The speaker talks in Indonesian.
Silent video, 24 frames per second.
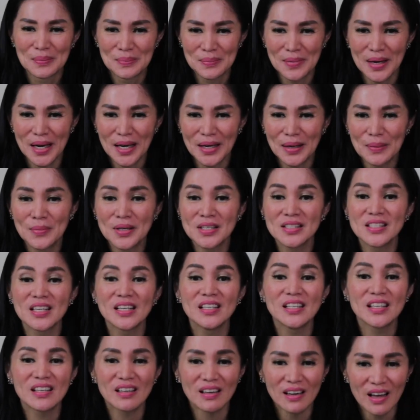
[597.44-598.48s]
Baik,
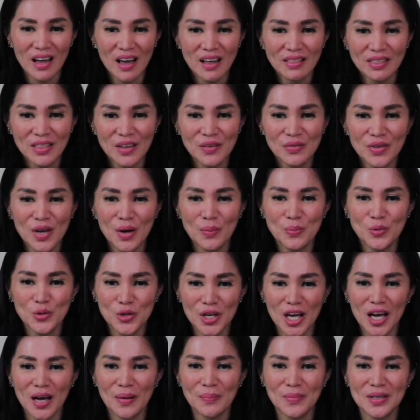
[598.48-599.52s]
menjadi kreatif ya
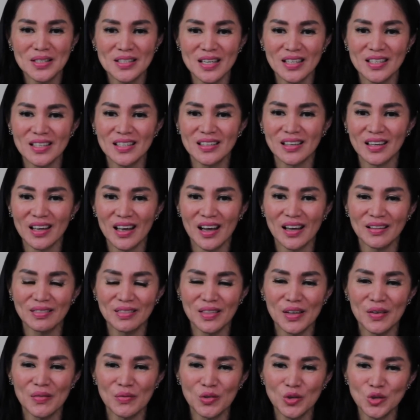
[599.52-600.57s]
Bu ya, menjadi, ya,
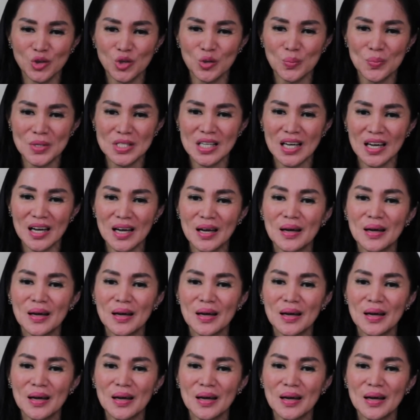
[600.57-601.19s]
kreatif, menjadi kreatif itu bisa